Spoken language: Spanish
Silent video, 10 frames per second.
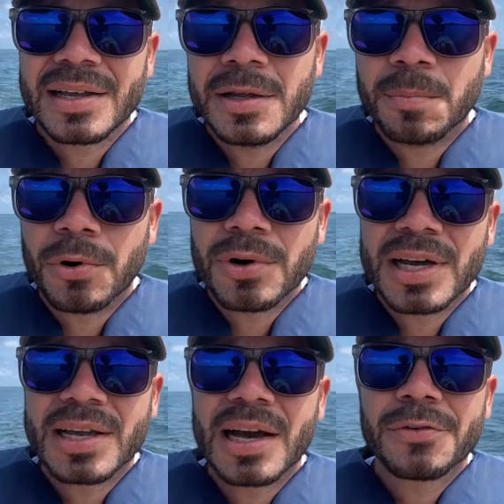
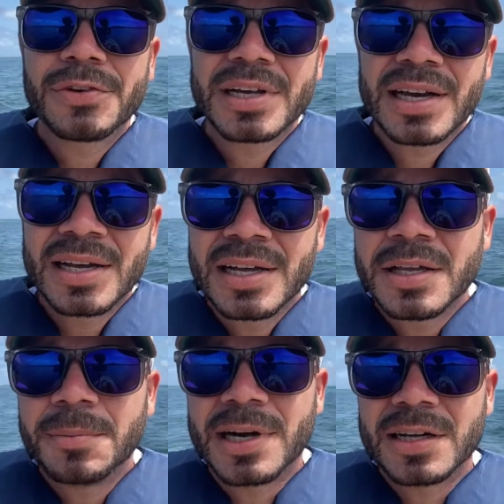Hipona en África
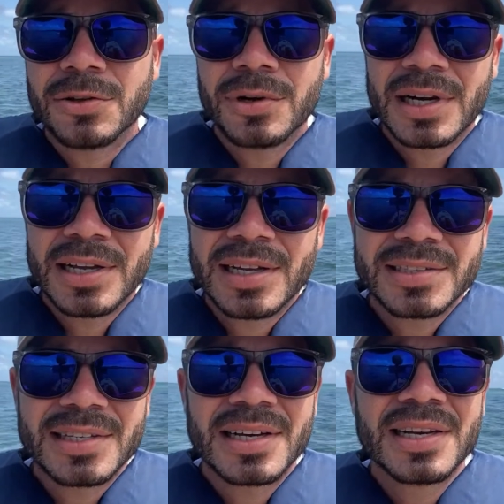y para toda la
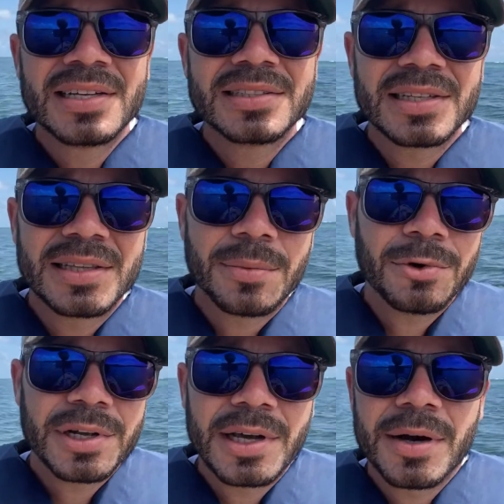iglesia. Santa
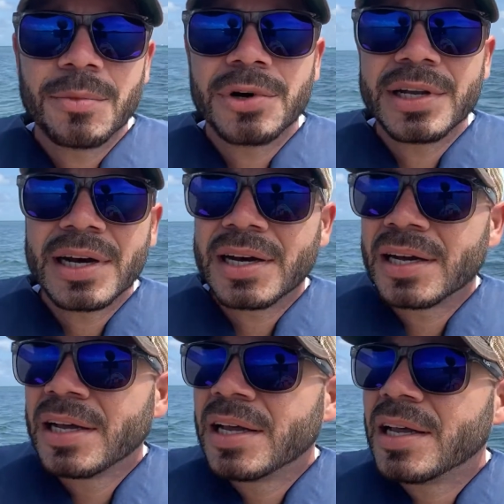Mónica
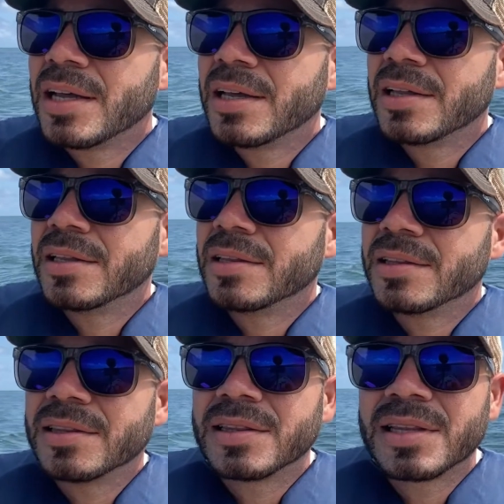morirá en,
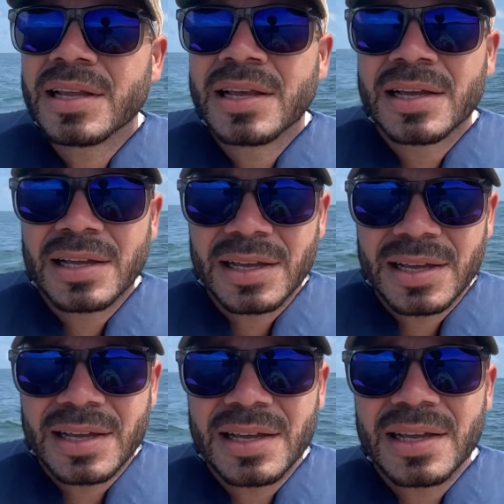
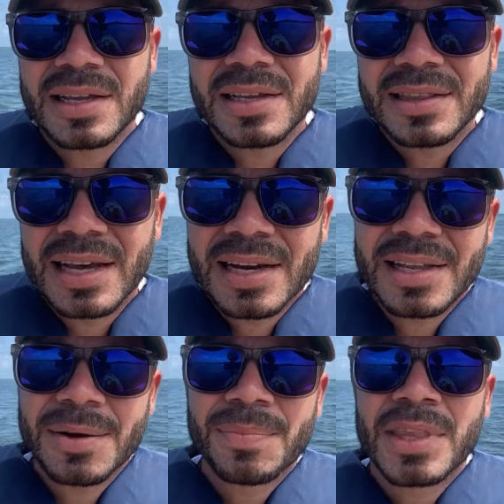en
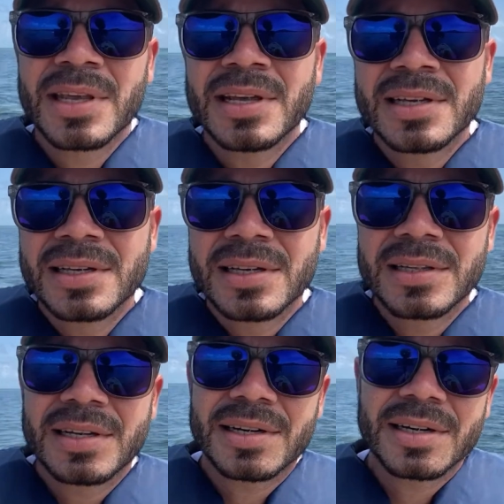Italia,
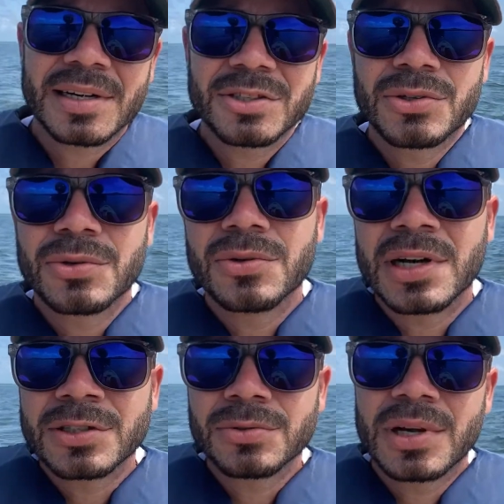de
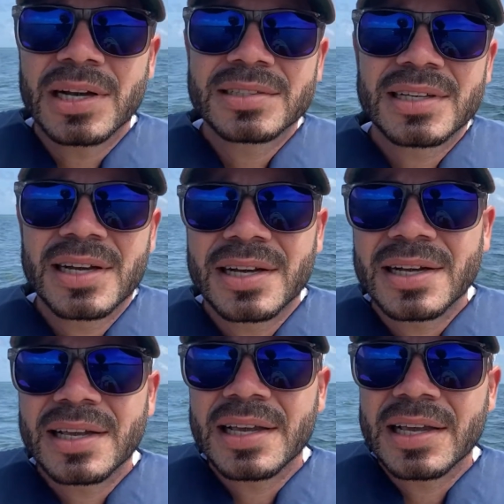regreso a su
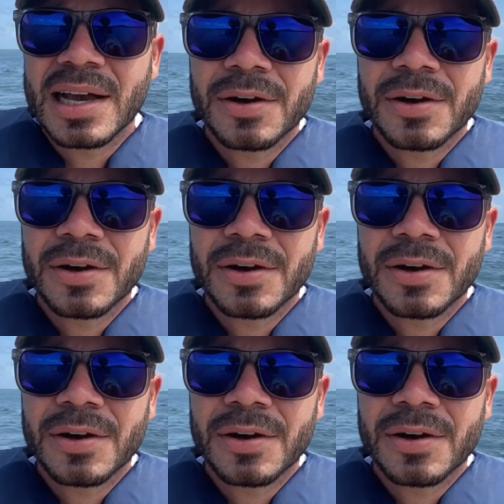casa en